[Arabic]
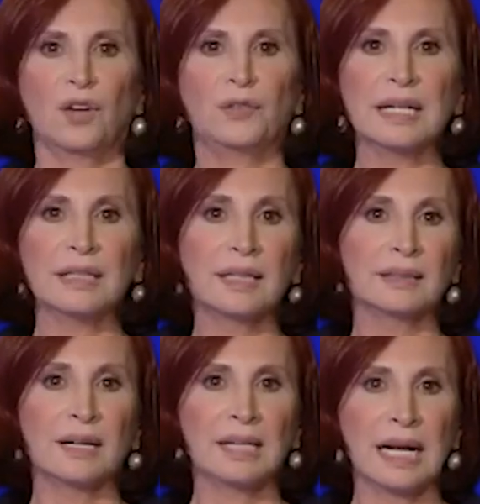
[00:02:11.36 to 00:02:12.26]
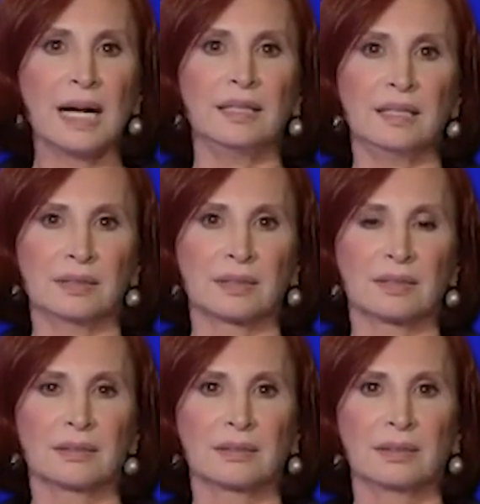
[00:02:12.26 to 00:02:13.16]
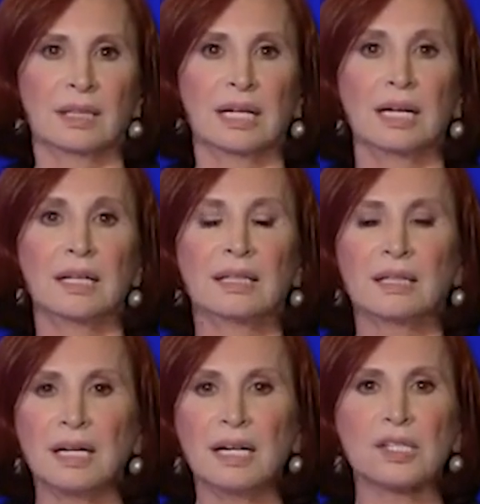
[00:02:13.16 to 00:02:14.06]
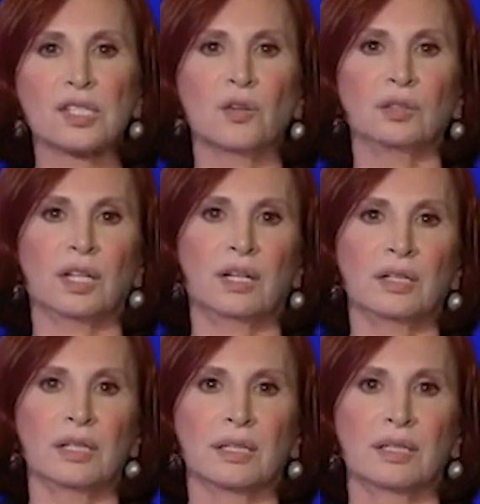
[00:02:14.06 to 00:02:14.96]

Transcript: فينا نختار الحياة كل صوت حر